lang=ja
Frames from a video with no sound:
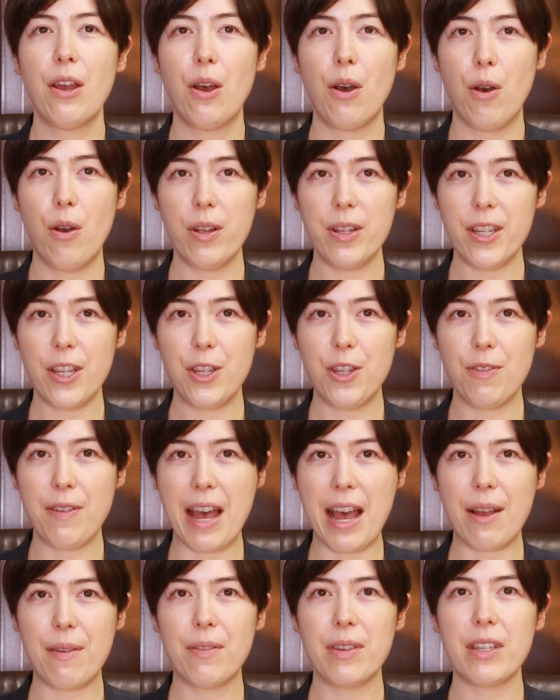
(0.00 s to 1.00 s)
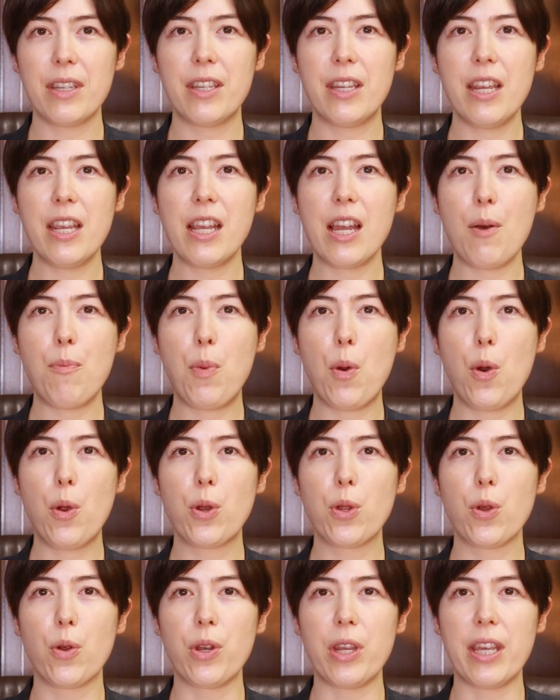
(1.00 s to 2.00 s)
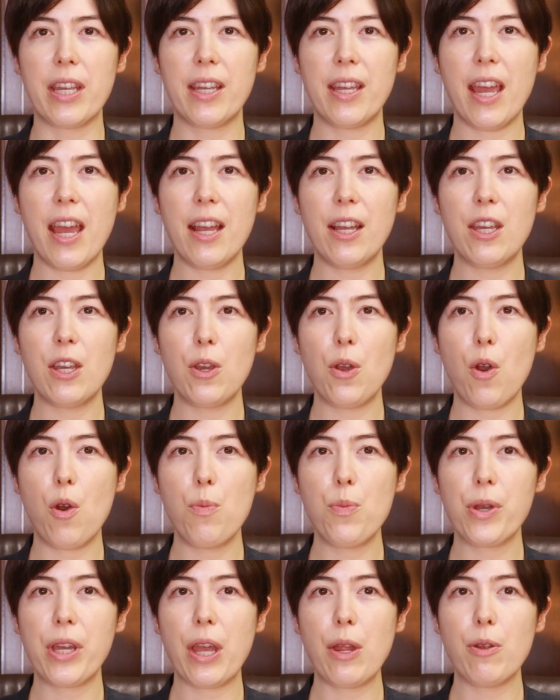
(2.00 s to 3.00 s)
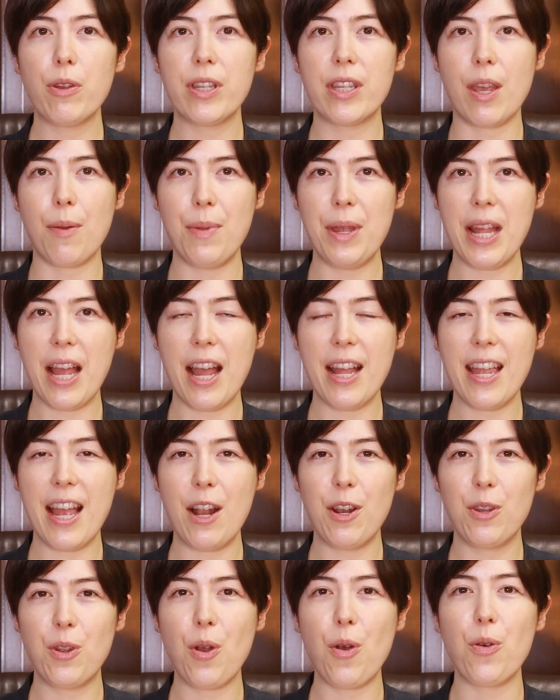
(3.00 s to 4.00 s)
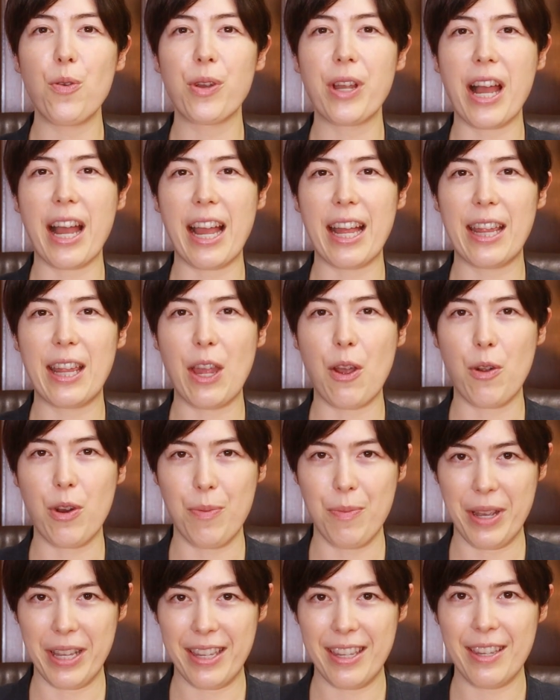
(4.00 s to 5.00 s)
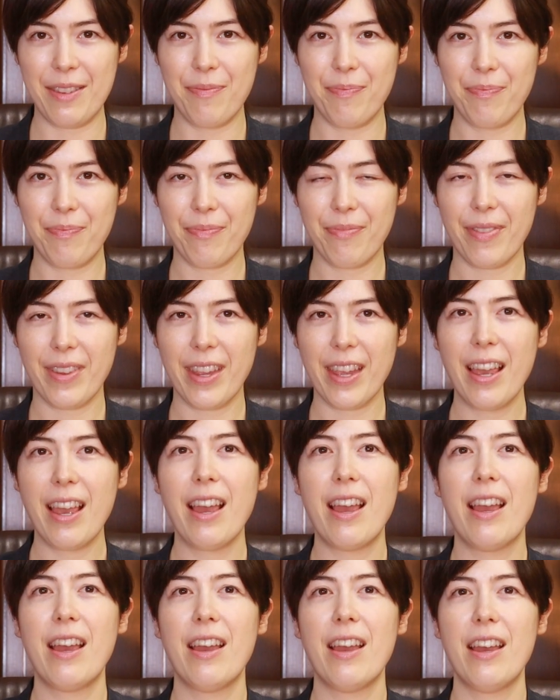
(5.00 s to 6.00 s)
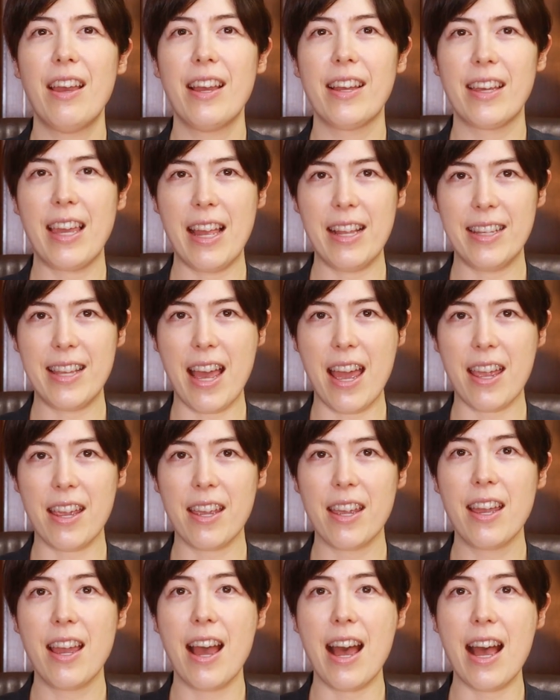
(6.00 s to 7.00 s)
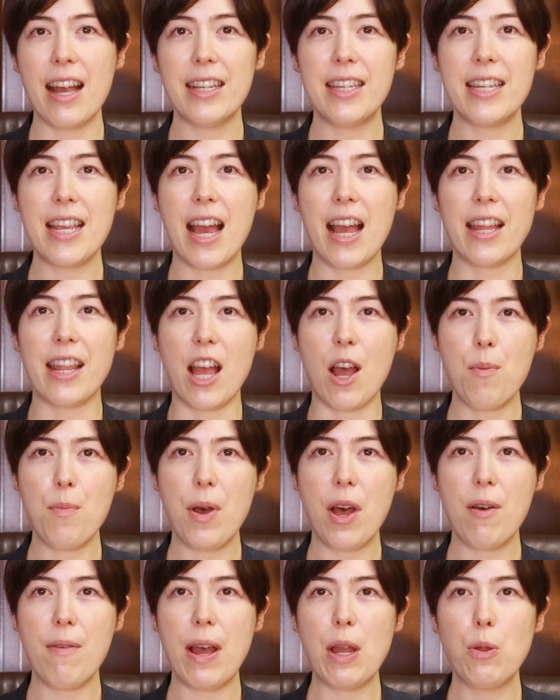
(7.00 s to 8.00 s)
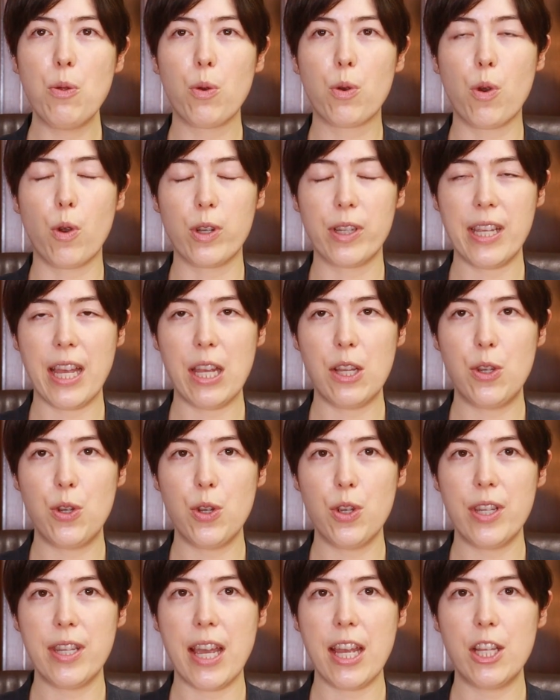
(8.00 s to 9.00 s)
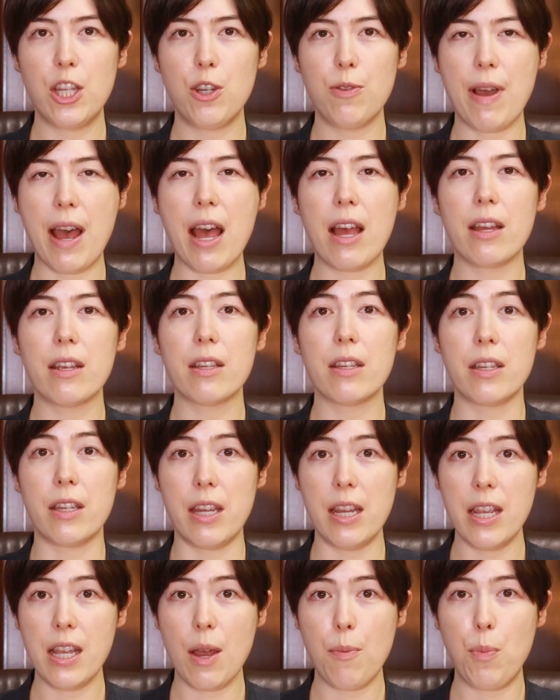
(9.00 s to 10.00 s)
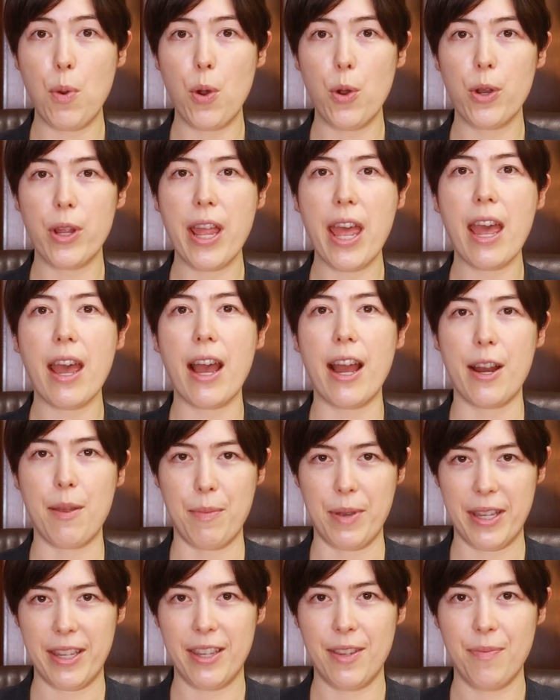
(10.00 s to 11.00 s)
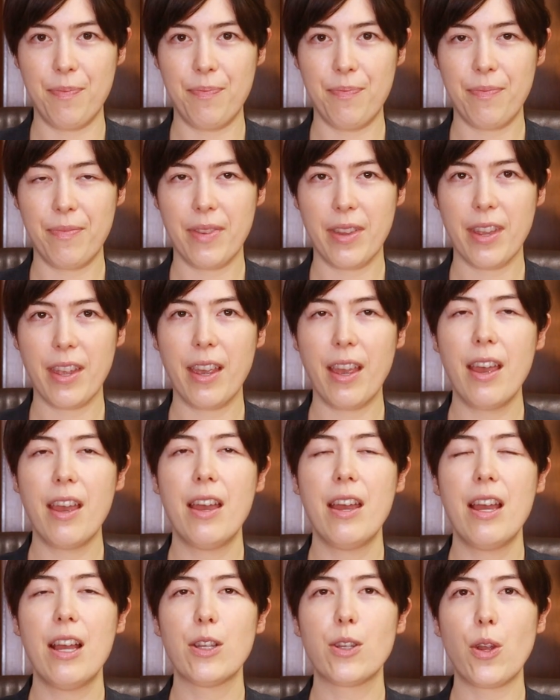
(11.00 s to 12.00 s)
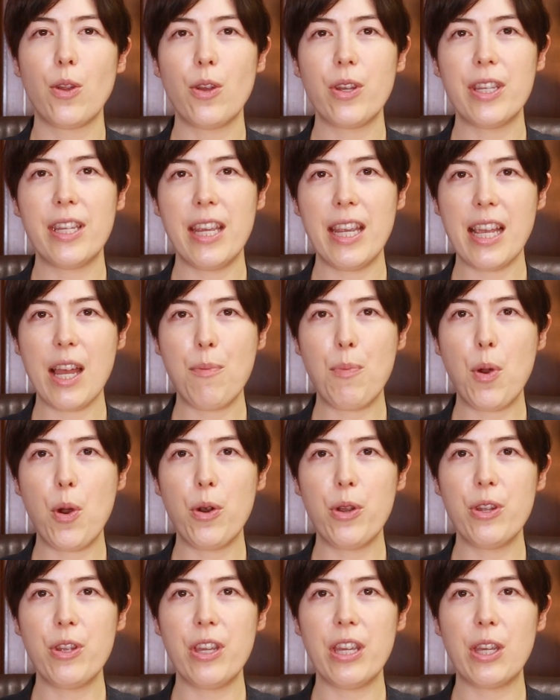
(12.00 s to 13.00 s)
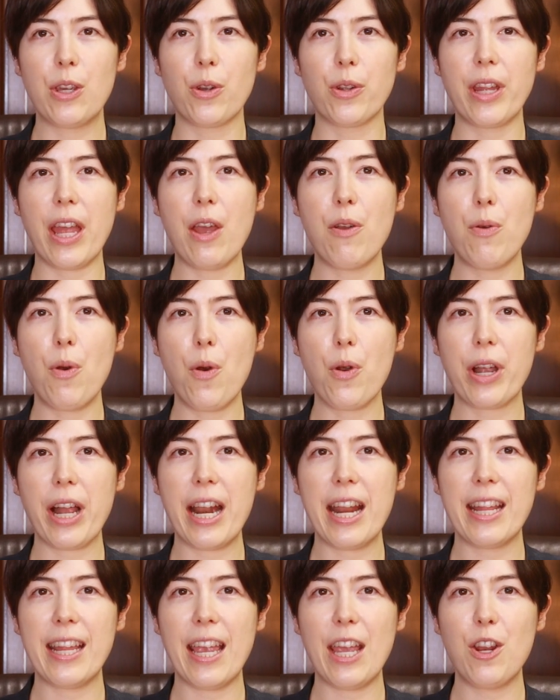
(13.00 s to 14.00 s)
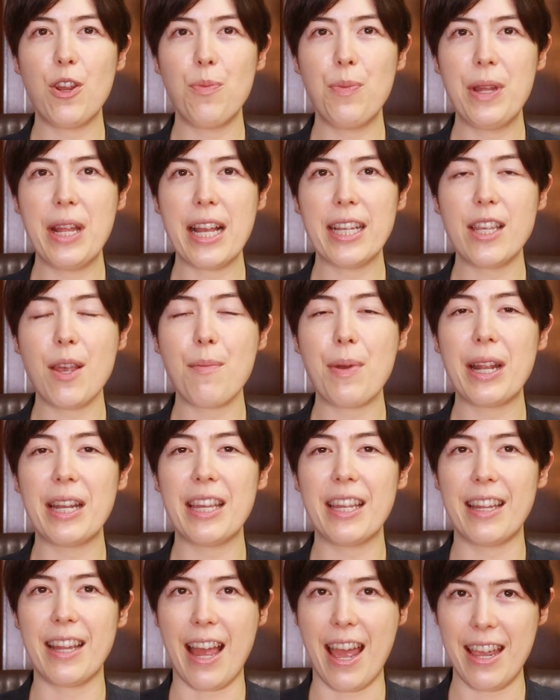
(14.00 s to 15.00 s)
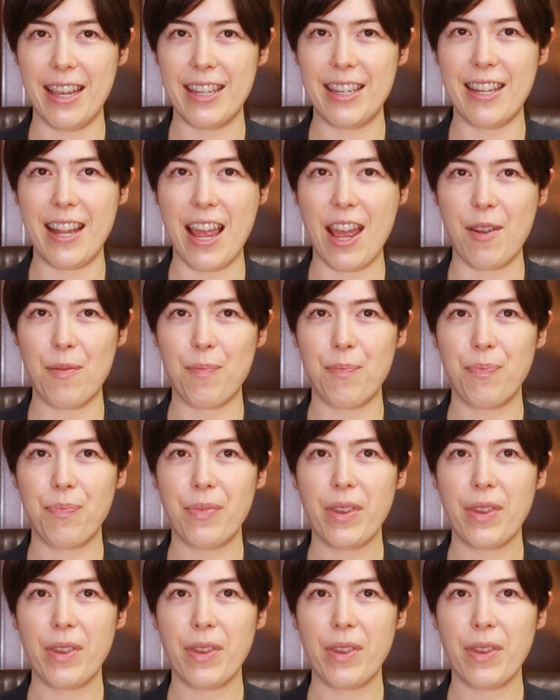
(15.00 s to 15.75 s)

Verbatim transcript: 本日はシンガポールの日系企業向けのセミナーであると伺っております現在アジアナンバーワンの国際仲裁地はシンガポールでありますそのシンガポールに拠点を置かれている皆様に対して